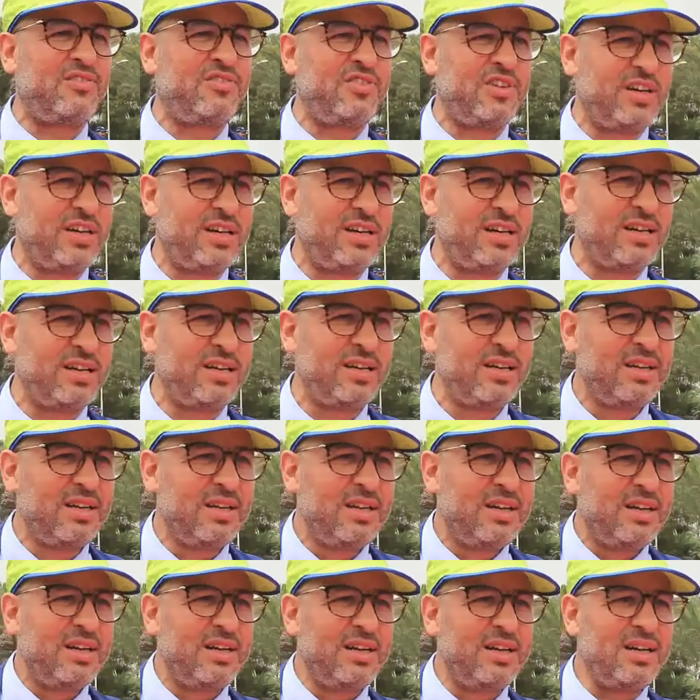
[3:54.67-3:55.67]
في
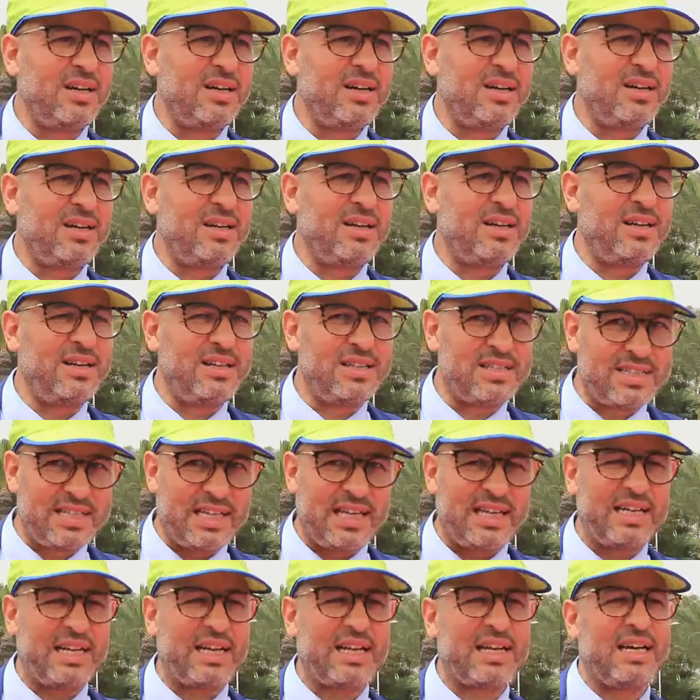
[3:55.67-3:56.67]
آه،
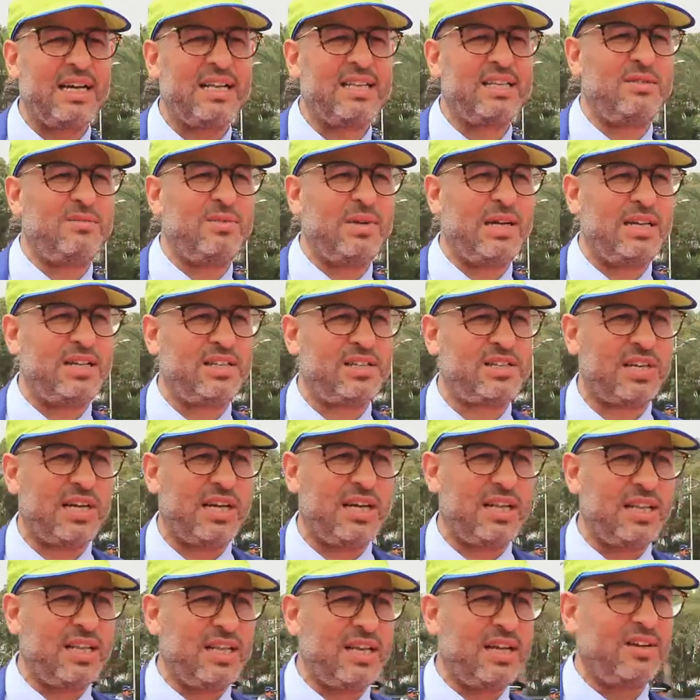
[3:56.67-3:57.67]
السنه القادمه ان
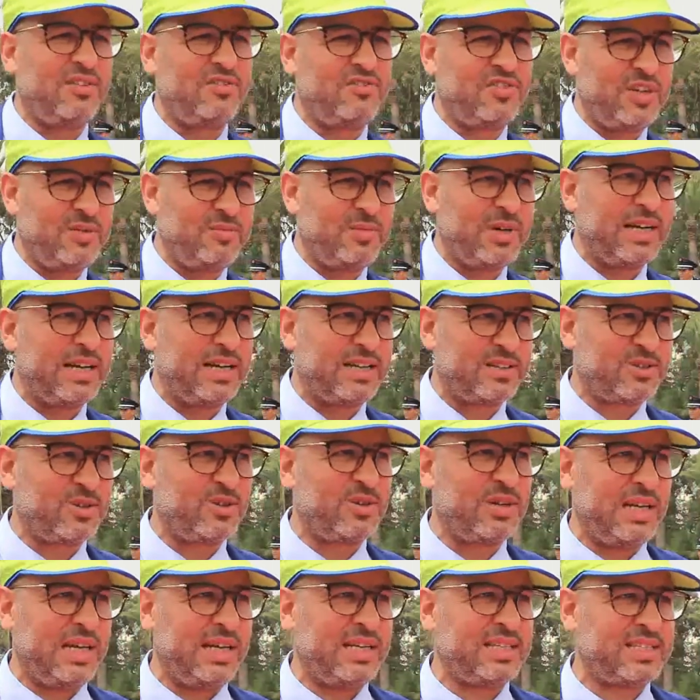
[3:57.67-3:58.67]
شاء الله في
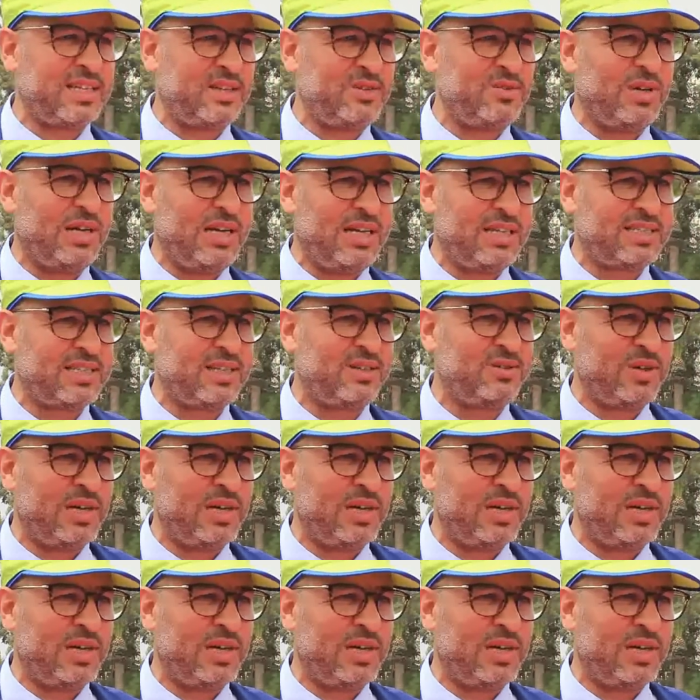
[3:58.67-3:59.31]
ماراثون احسن واحسن